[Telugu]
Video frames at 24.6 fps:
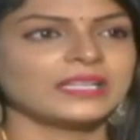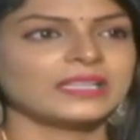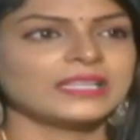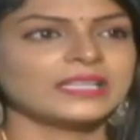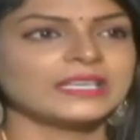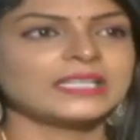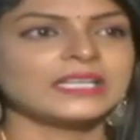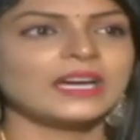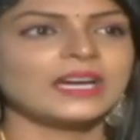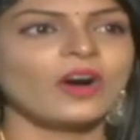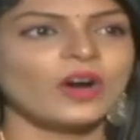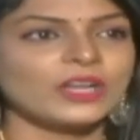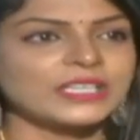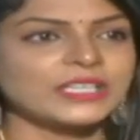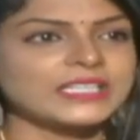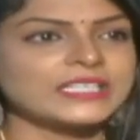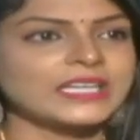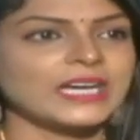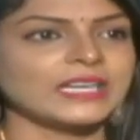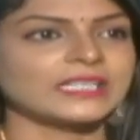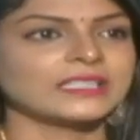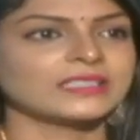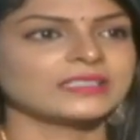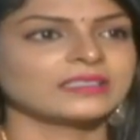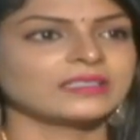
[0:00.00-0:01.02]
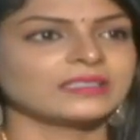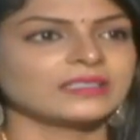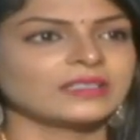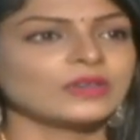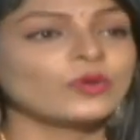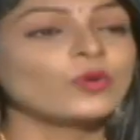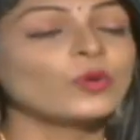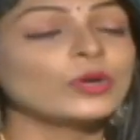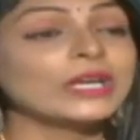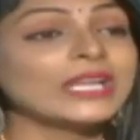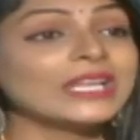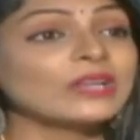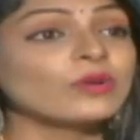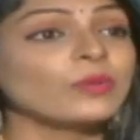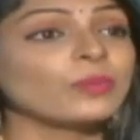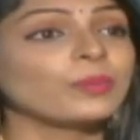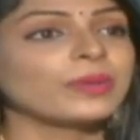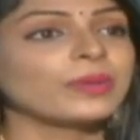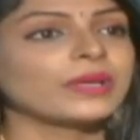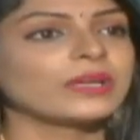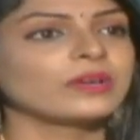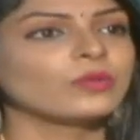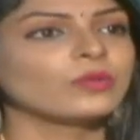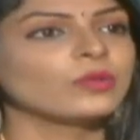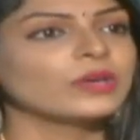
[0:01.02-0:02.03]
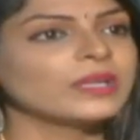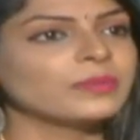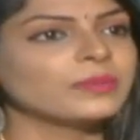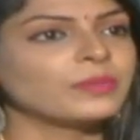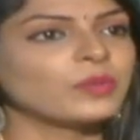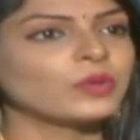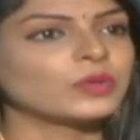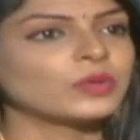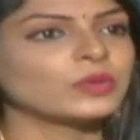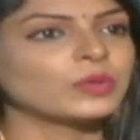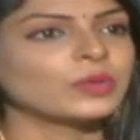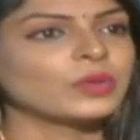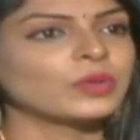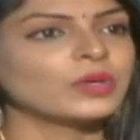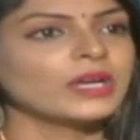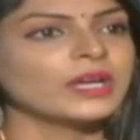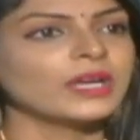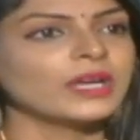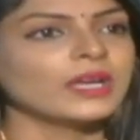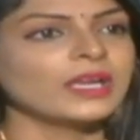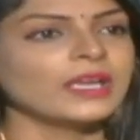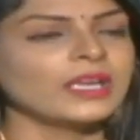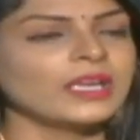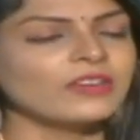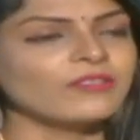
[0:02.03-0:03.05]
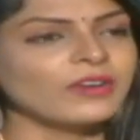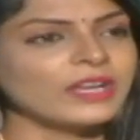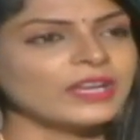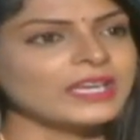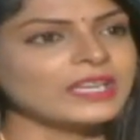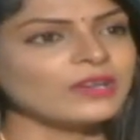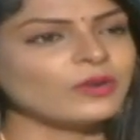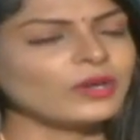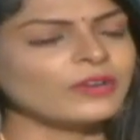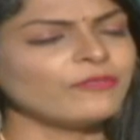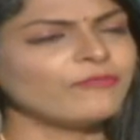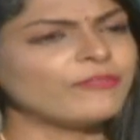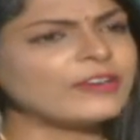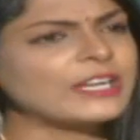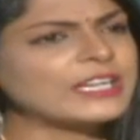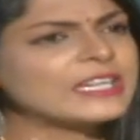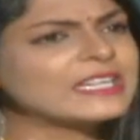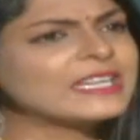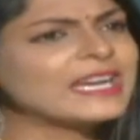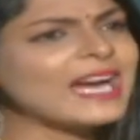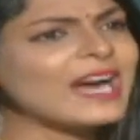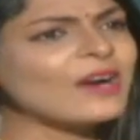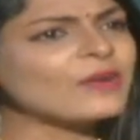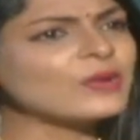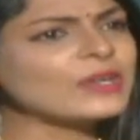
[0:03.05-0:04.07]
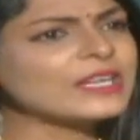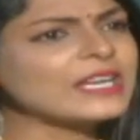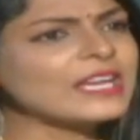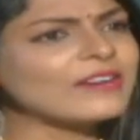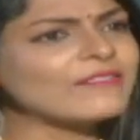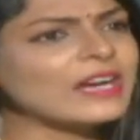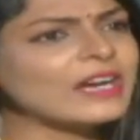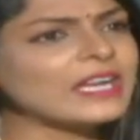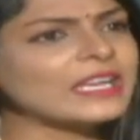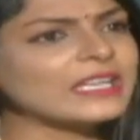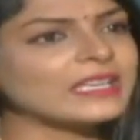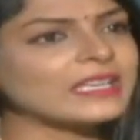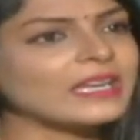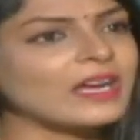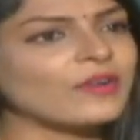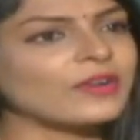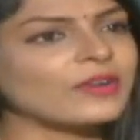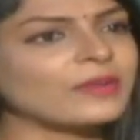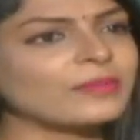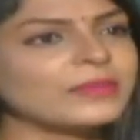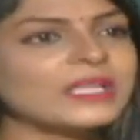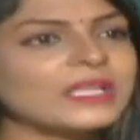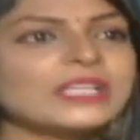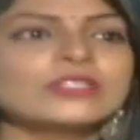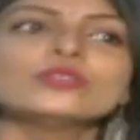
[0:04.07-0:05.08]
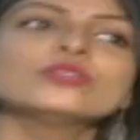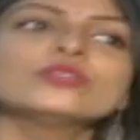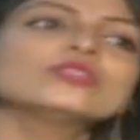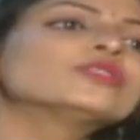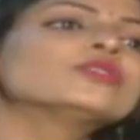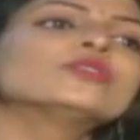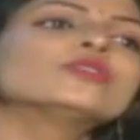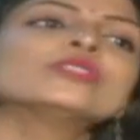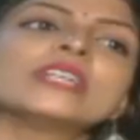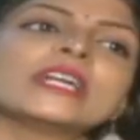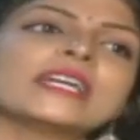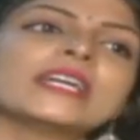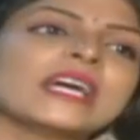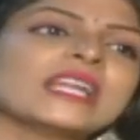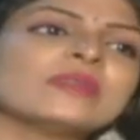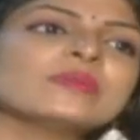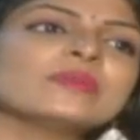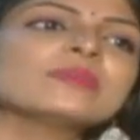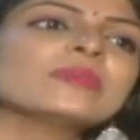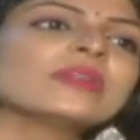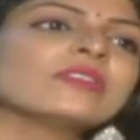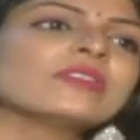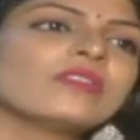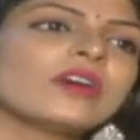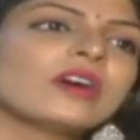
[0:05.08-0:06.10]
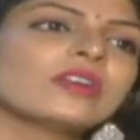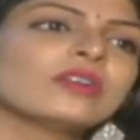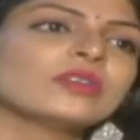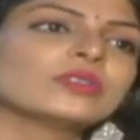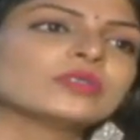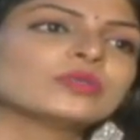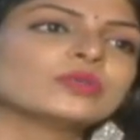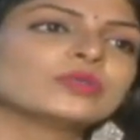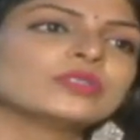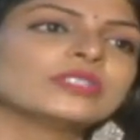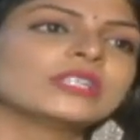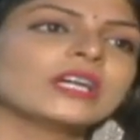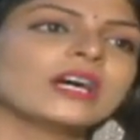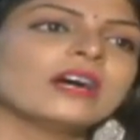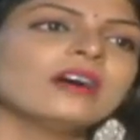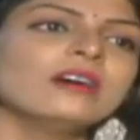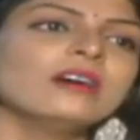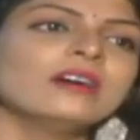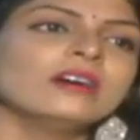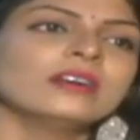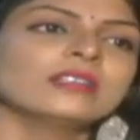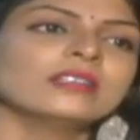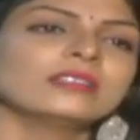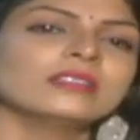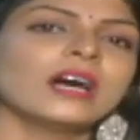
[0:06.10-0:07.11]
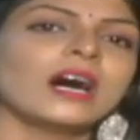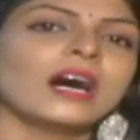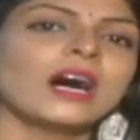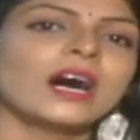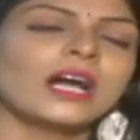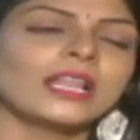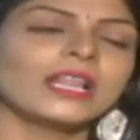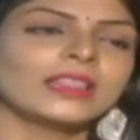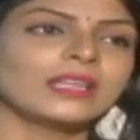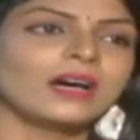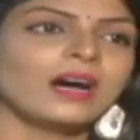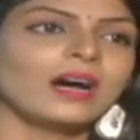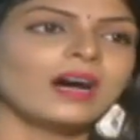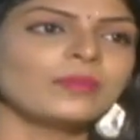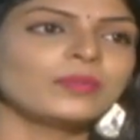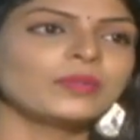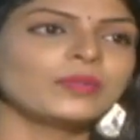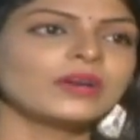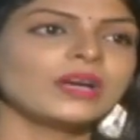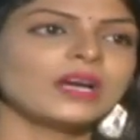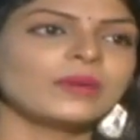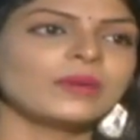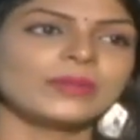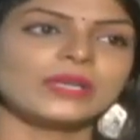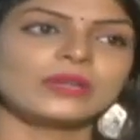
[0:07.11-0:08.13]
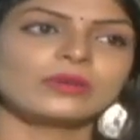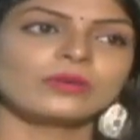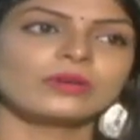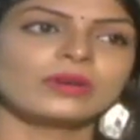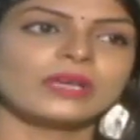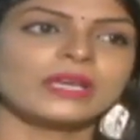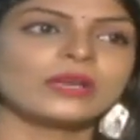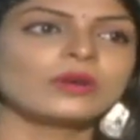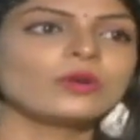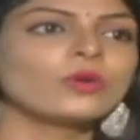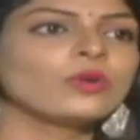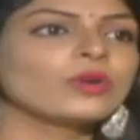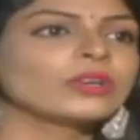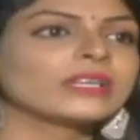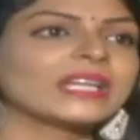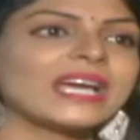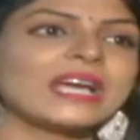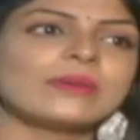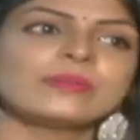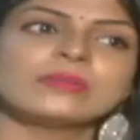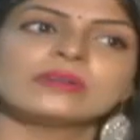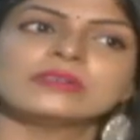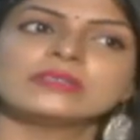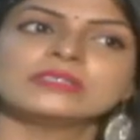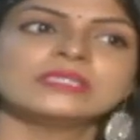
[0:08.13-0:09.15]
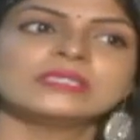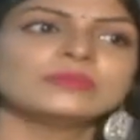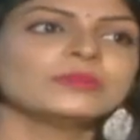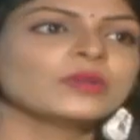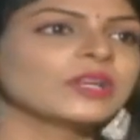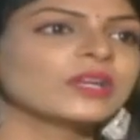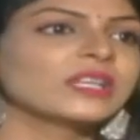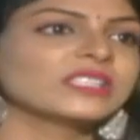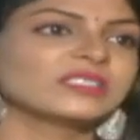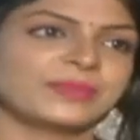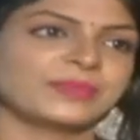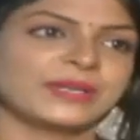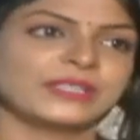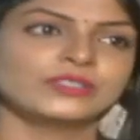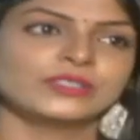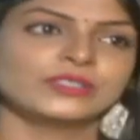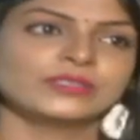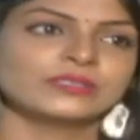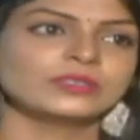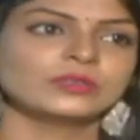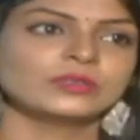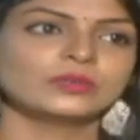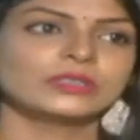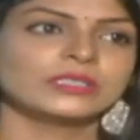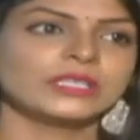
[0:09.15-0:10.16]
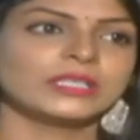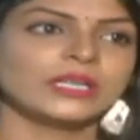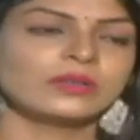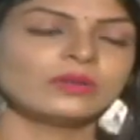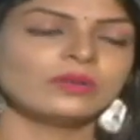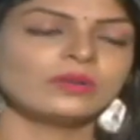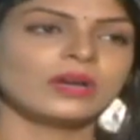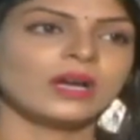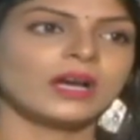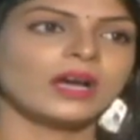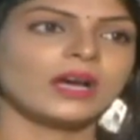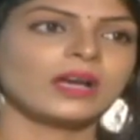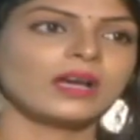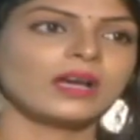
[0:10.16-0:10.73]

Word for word: లేదంటే హార్ట్ అటాక్ గుండె నొప్పి గుండెపోటు ఇవన్నీ కూడా ఫిట్గా ఉన్న వాళ్ళకి రావడం నేను చూస్తుంటా డైలీ మిమ్మల్ని ఫాలో అవుతుంటా దా దాపుగా మీరు ఎక్కువ టైం జిమ్లోనే స్పెండ్ చేస్తూ ఉంటారు